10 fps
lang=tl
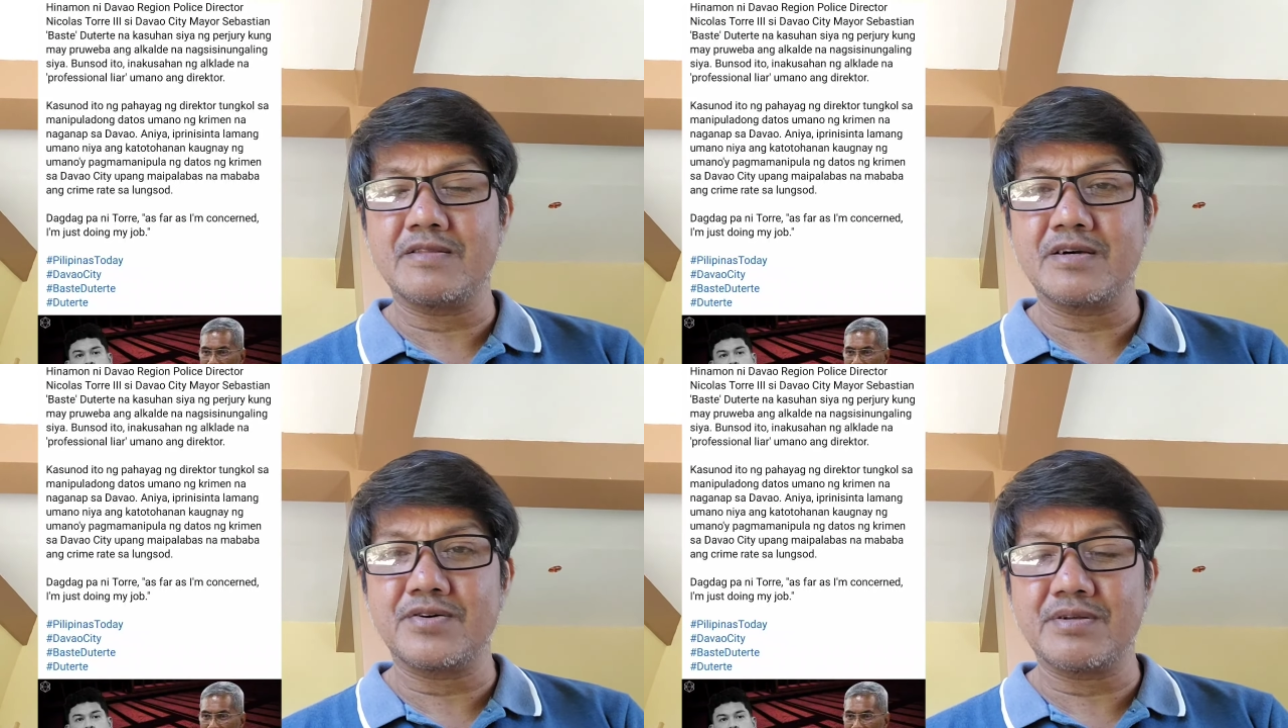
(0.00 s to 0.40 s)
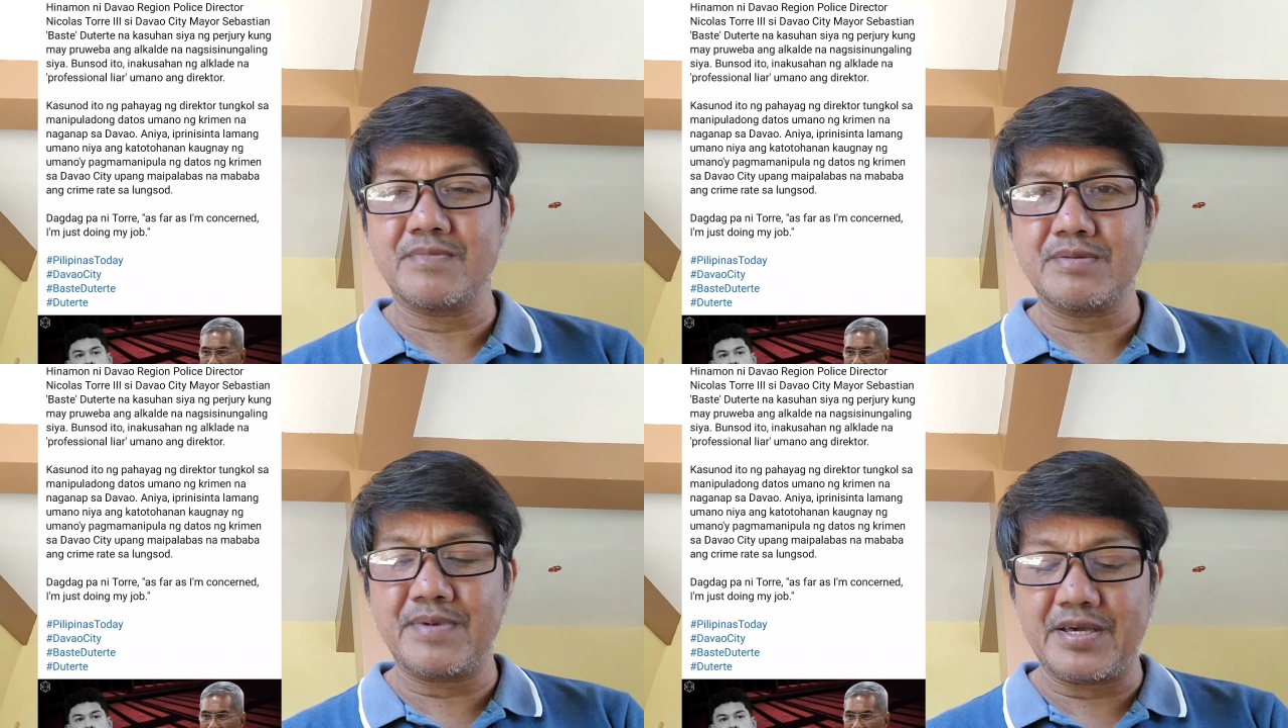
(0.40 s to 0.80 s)
Nako
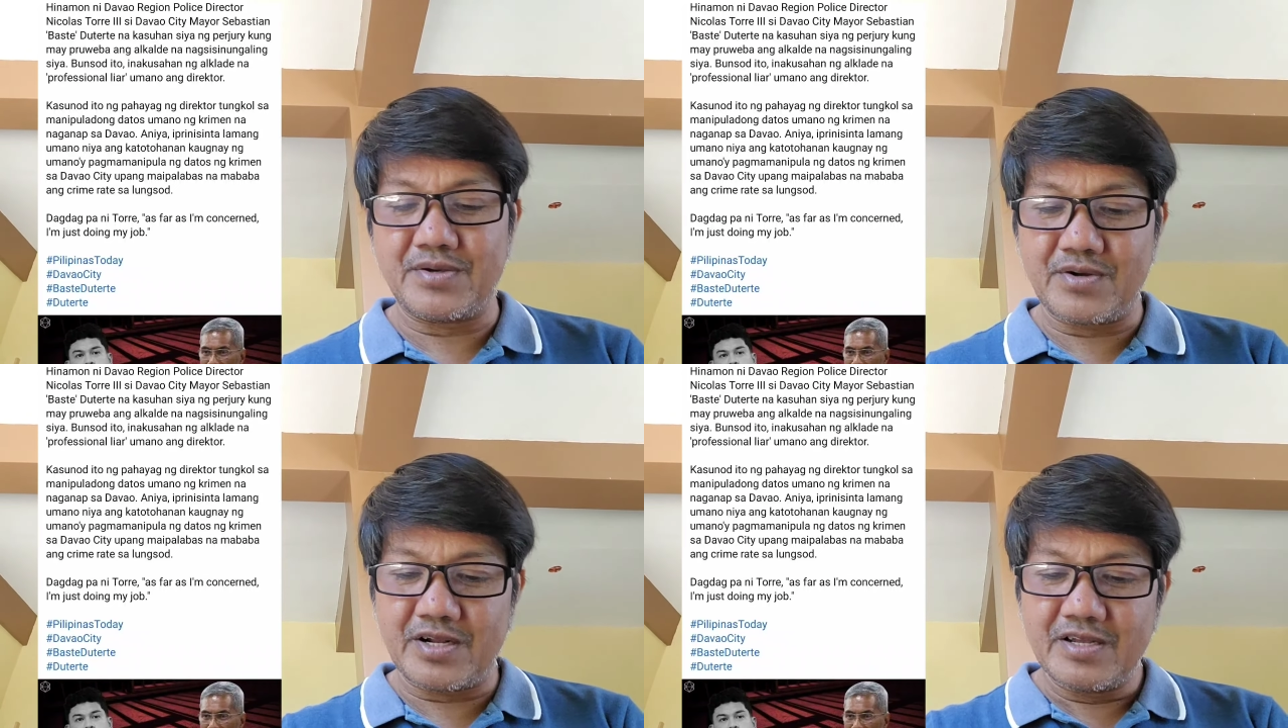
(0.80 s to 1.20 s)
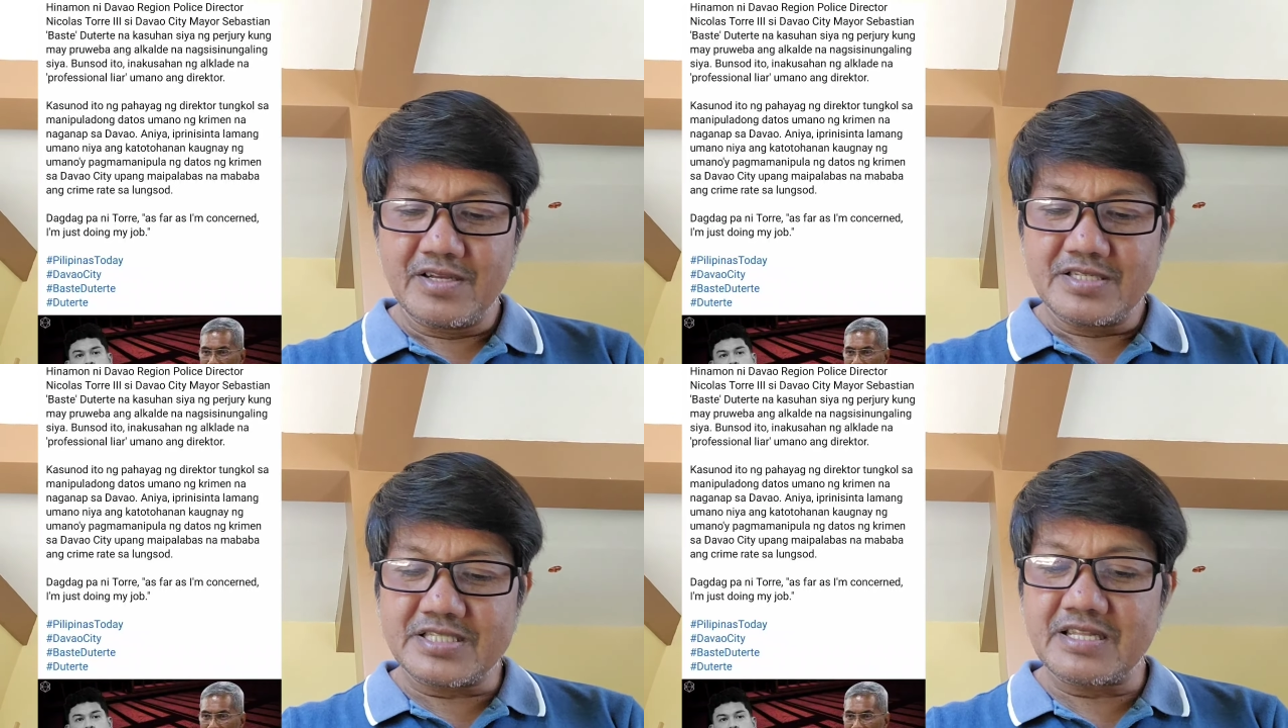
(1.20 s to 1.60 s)
naman Mayor,
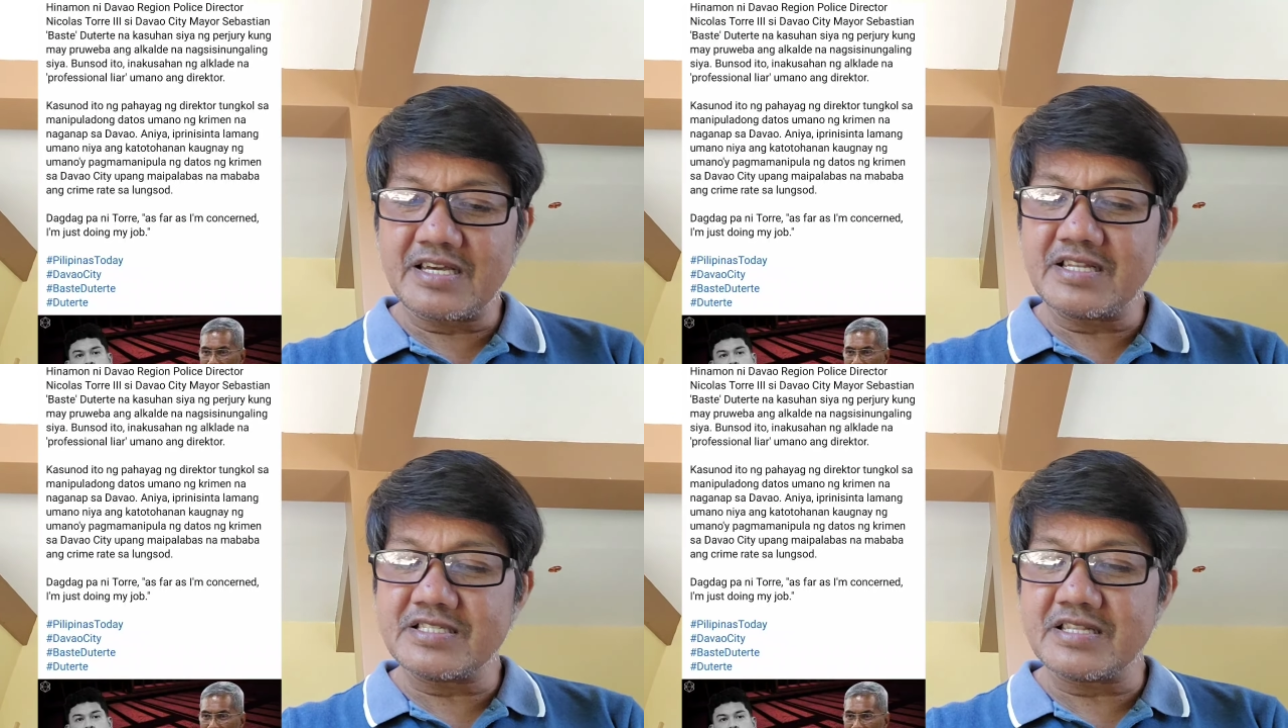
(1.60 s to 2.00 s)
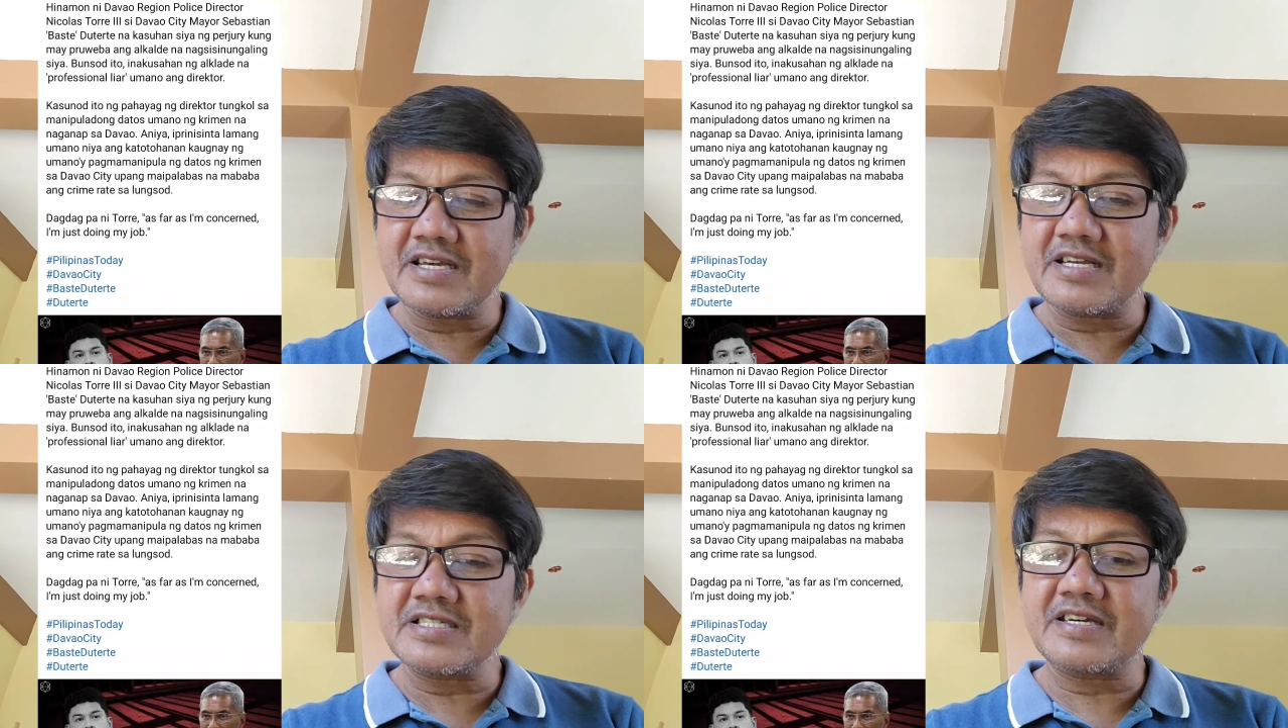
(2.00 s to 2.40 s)
sanay na
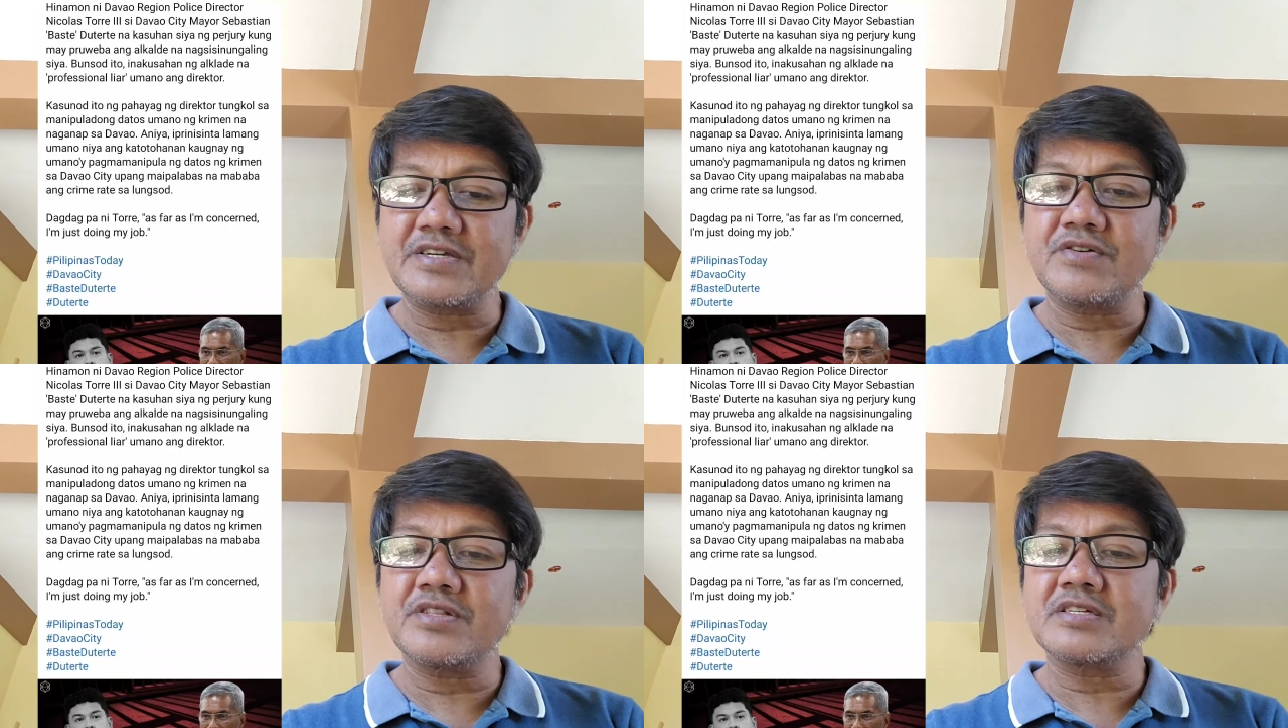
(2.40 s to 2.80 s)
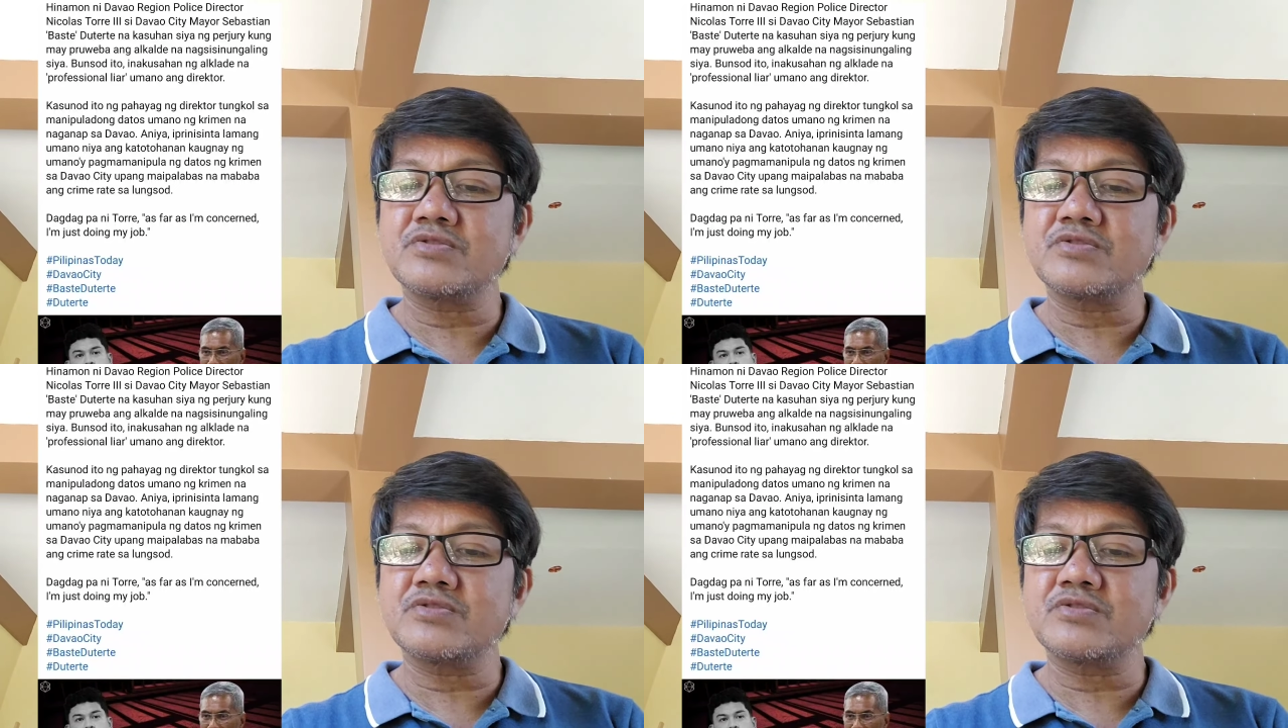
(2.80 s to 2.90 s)
sanay kasi kayo na